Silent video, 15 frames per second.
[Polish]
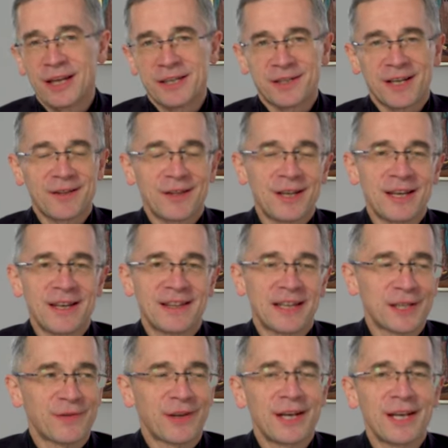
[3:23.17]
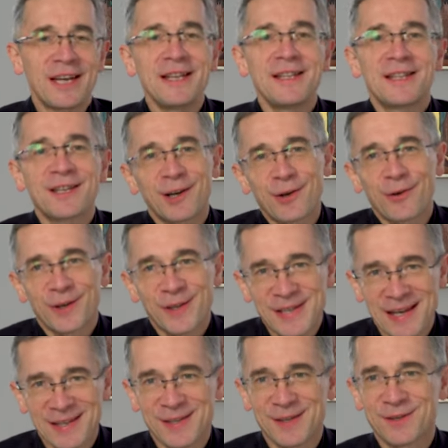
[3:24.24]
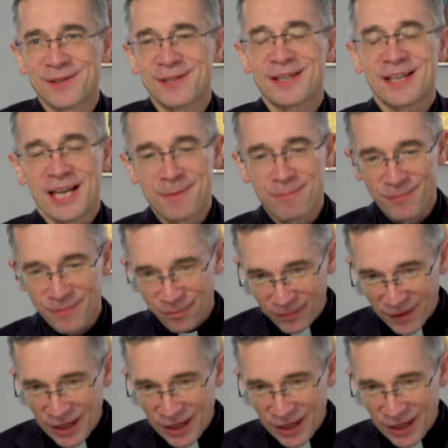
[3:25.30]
żadnej tak zwanej interioryzacji, czyli takim